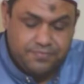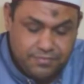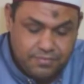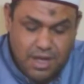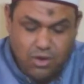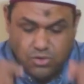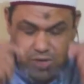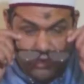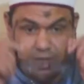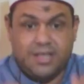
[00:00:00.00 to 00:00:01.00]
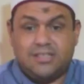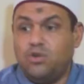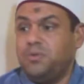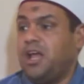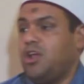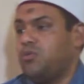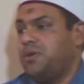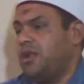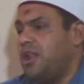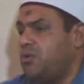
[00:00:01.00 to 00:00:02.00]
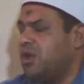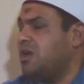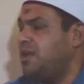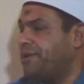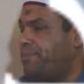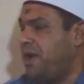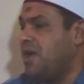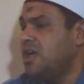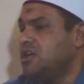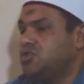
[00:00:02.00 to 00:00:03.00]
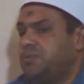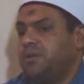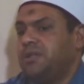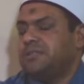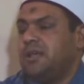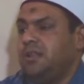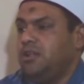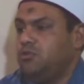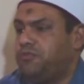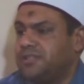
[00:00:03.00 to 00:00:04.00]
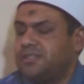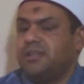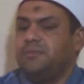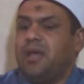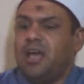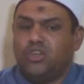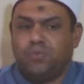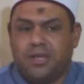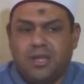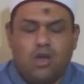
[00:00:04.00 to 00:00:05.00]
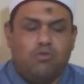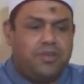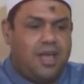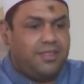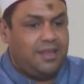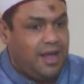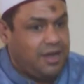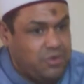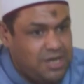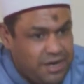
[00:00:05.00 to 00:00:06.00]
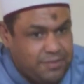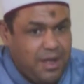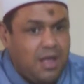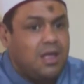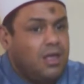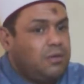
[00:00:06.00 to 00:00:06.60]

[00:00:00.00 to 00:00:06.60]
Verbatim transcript: ما عنوانه أنا سأملي عليكم الأوراق الأربعة ثم نظل نفسر ما أجملناه في هذه العناوين الأربعة